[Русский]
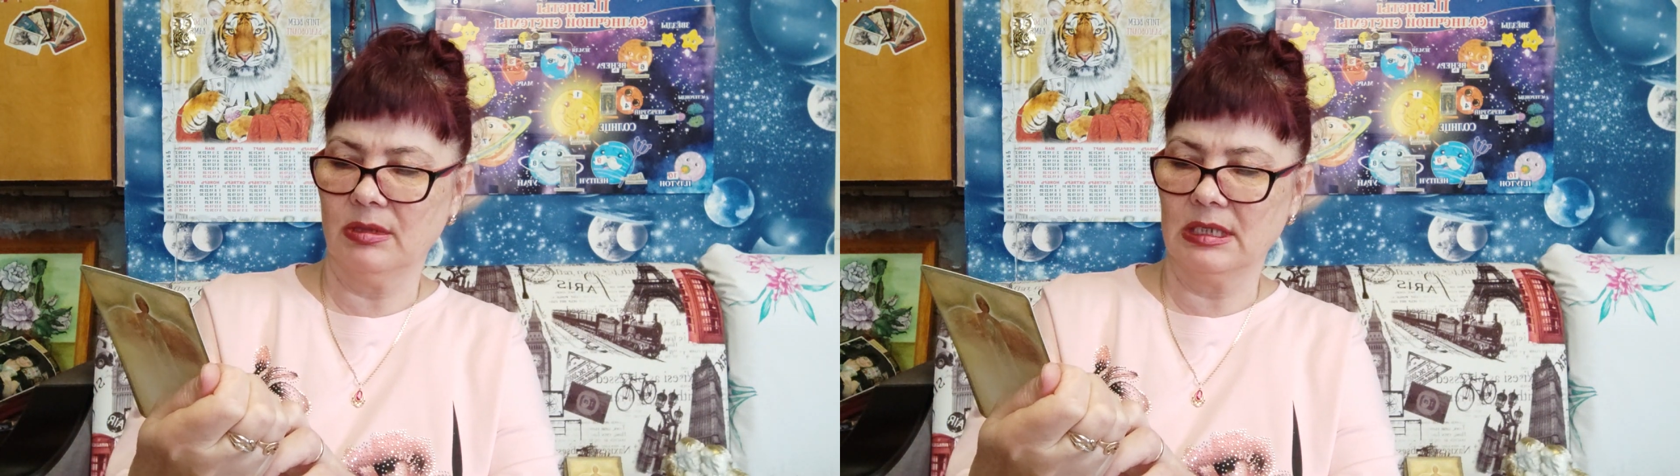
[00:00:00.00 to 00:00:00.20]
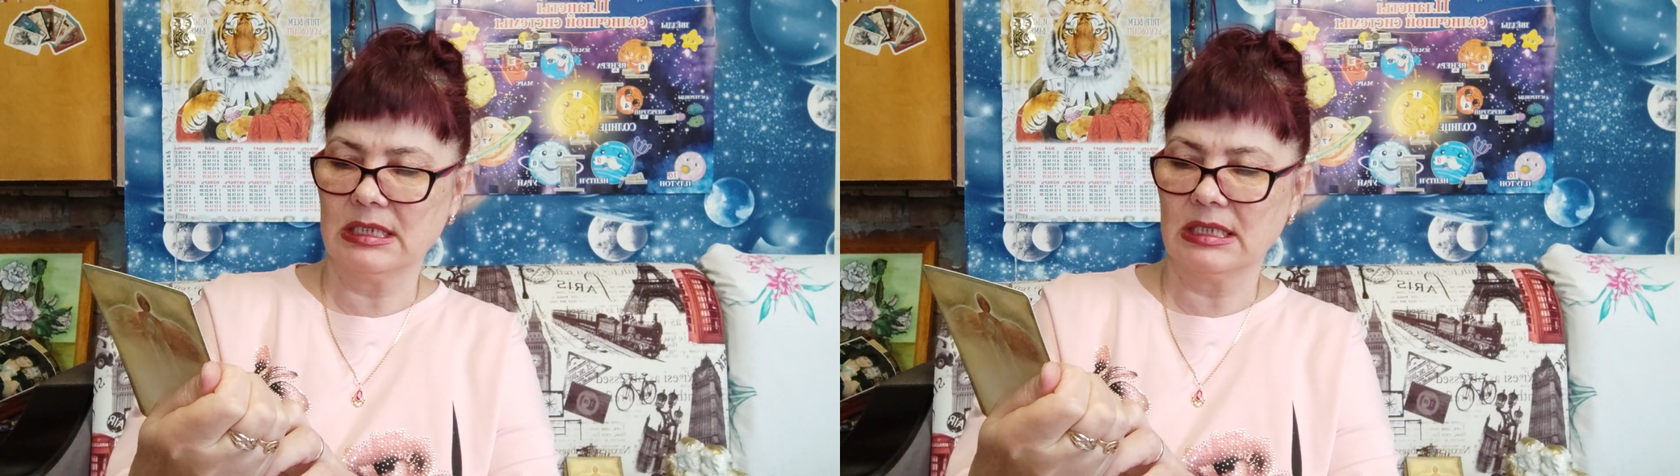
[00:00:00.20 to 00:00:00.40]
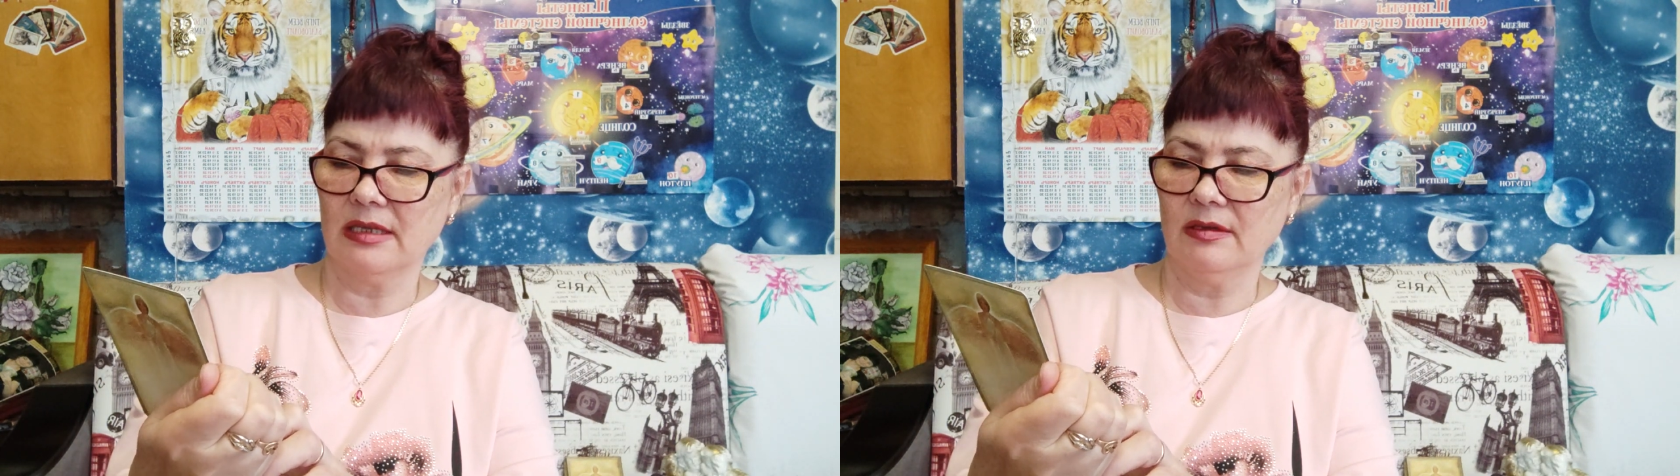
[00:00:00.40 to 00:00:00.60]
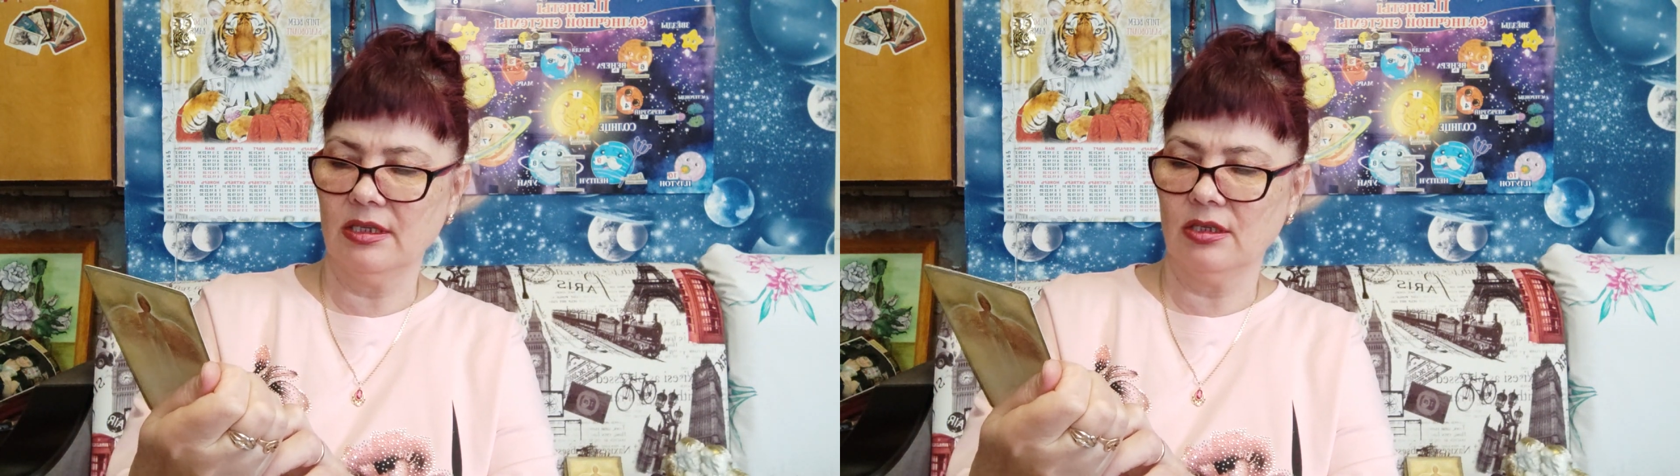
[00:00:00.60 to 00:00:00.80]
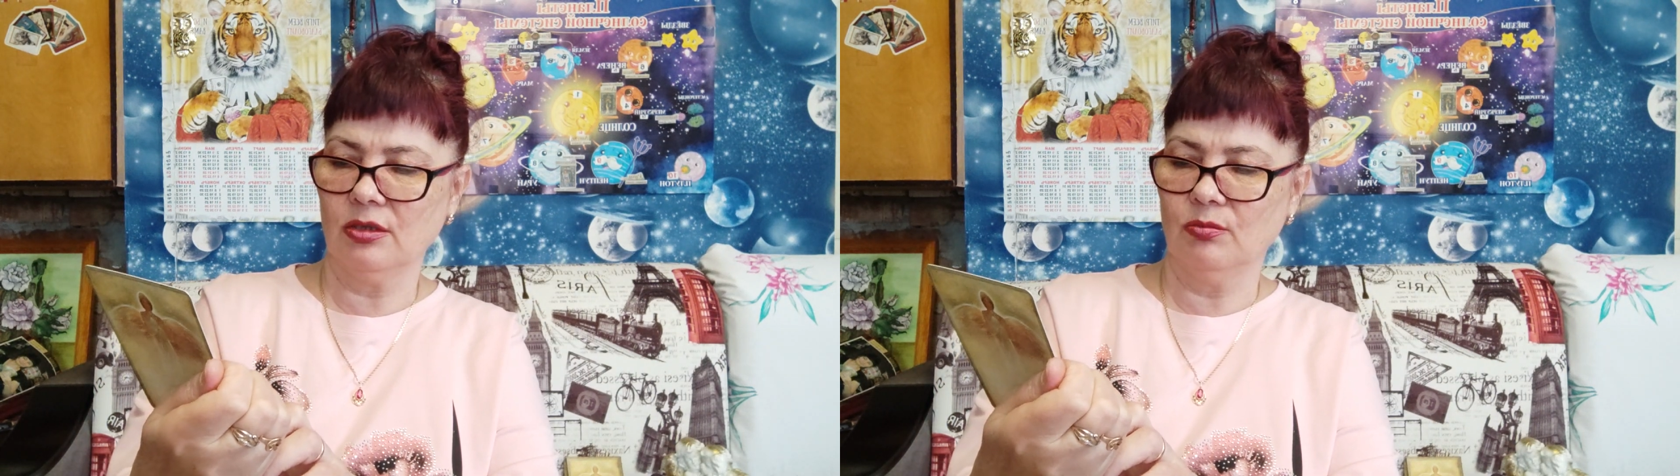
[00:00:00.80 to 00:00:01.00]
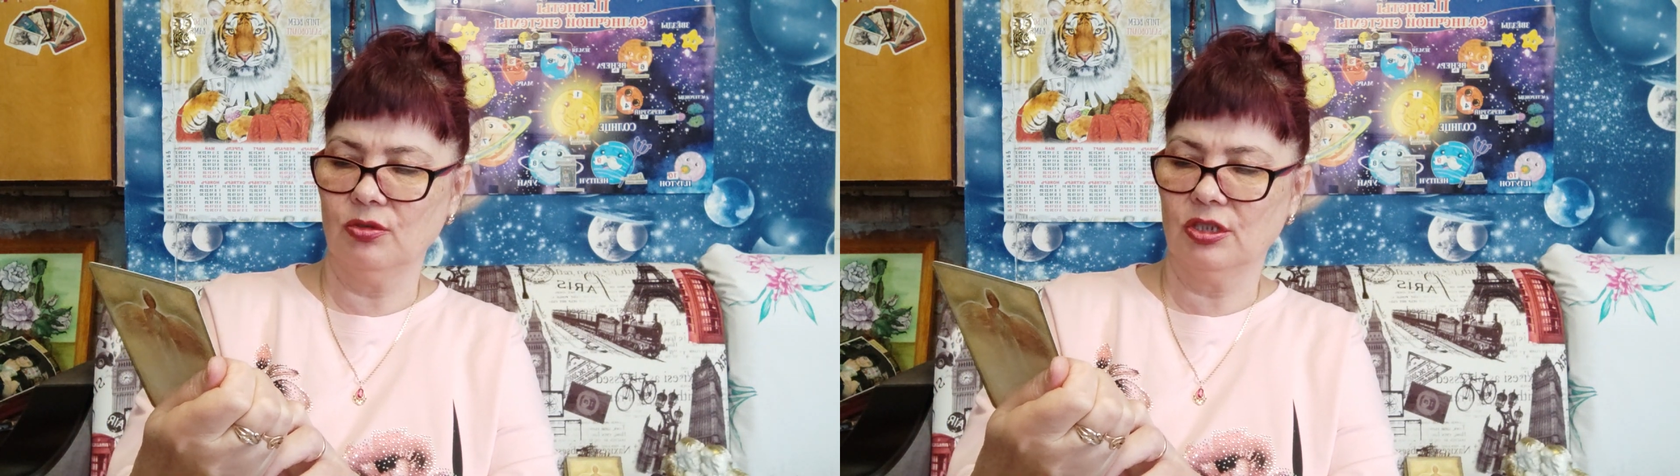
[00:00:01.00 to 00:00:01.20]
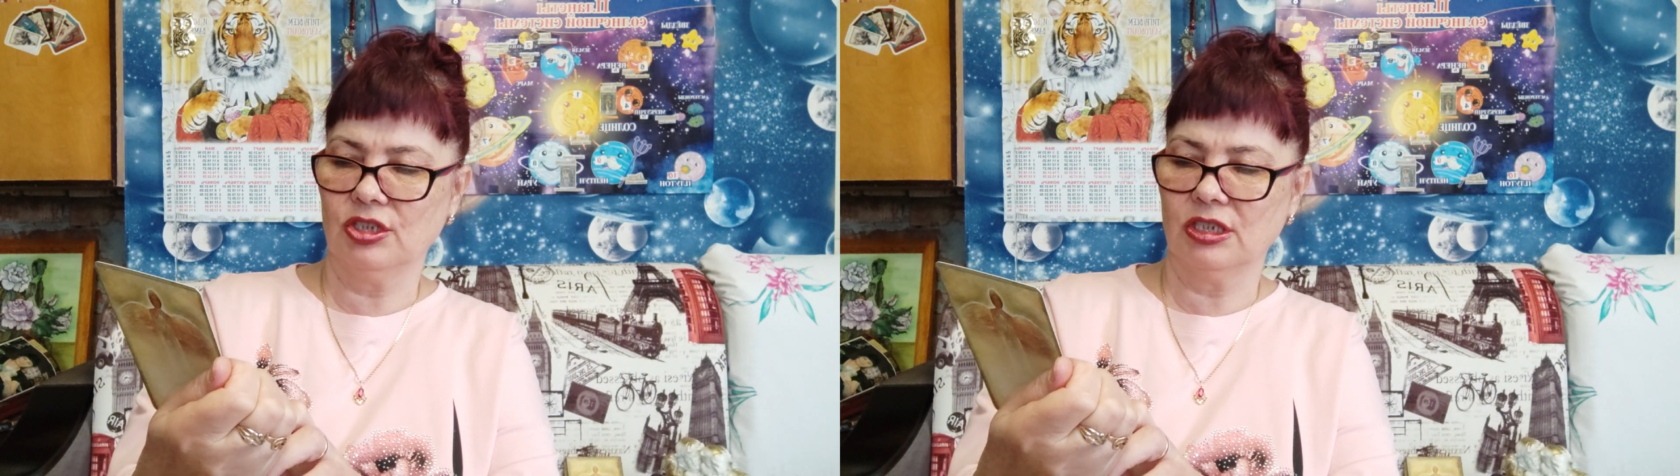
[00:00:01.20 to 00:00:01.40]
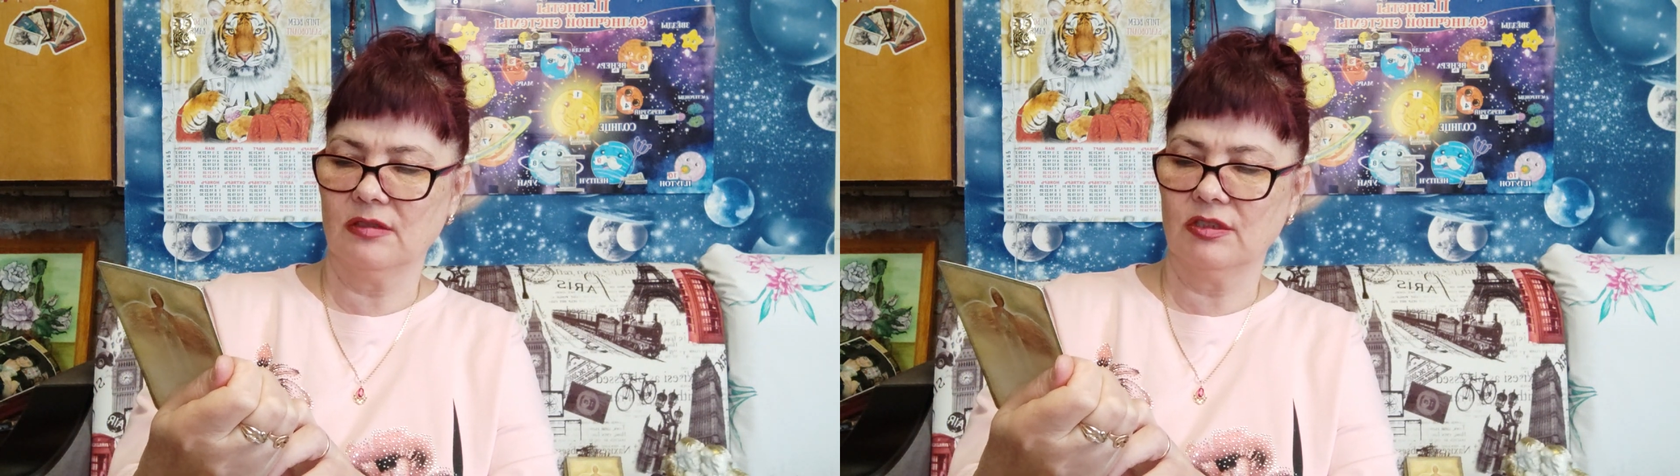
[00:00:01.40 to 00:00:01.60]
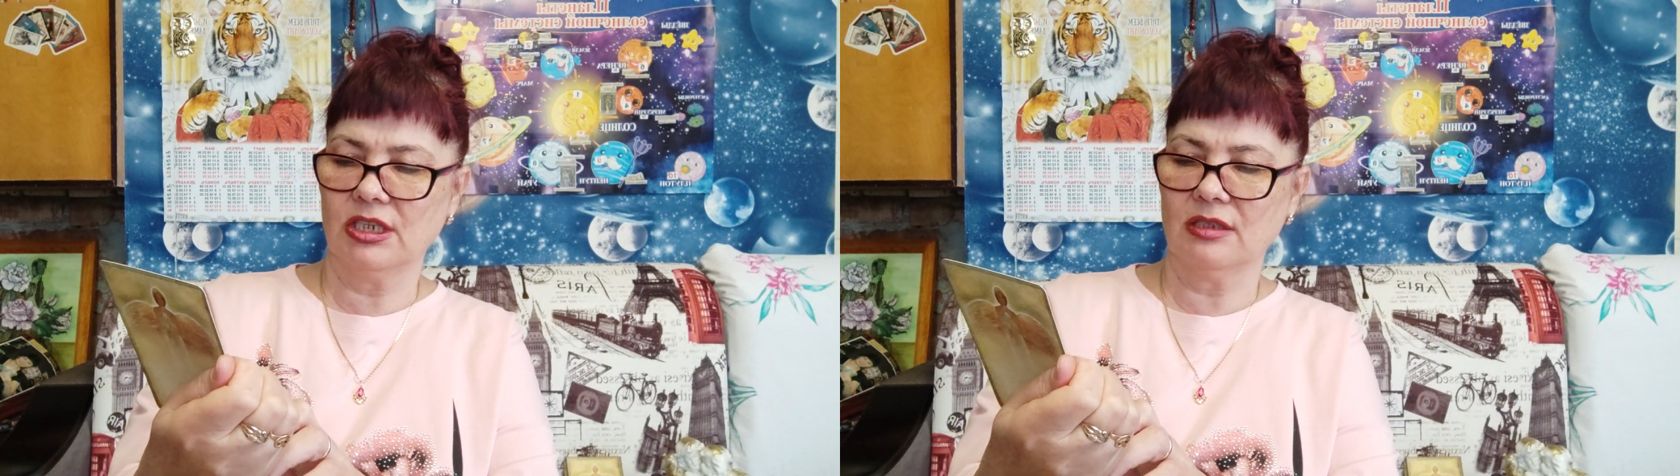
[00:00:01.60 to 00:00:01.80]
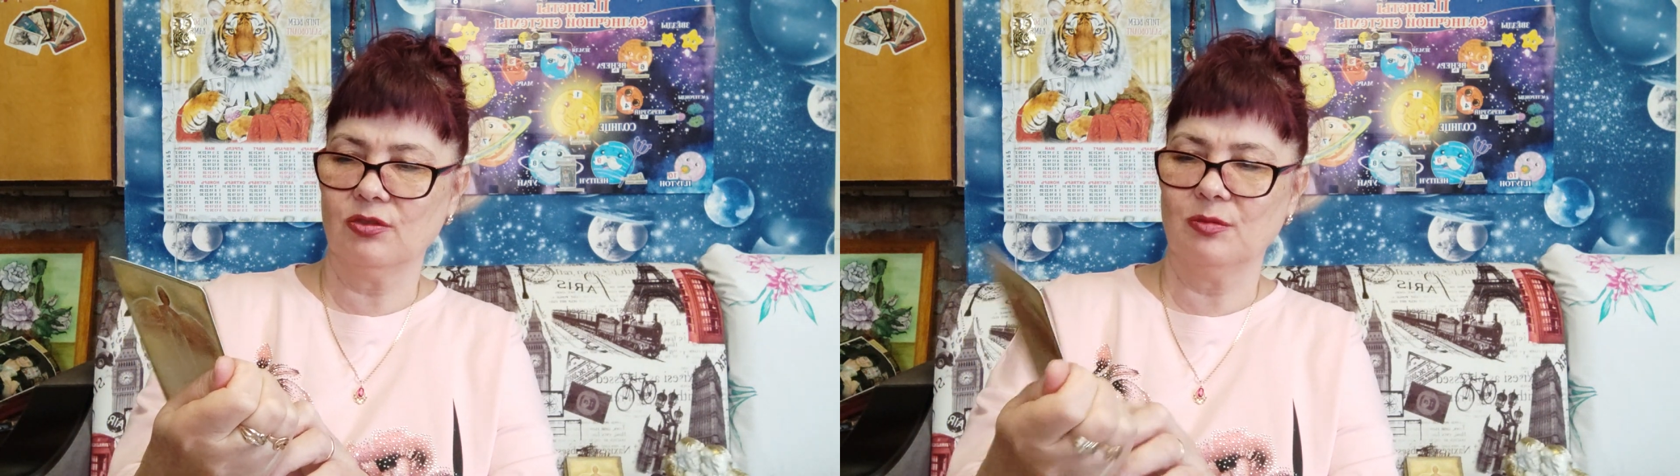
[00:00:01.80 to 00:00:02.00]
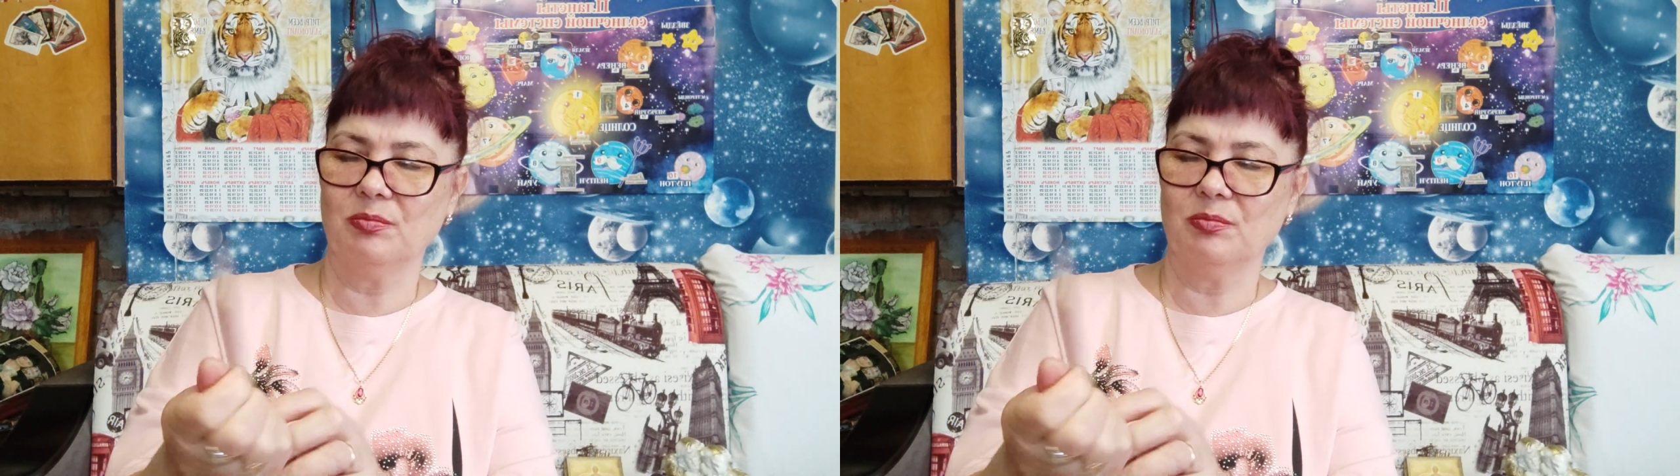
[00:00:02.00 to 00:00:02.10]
благословение и будет чрезвычайно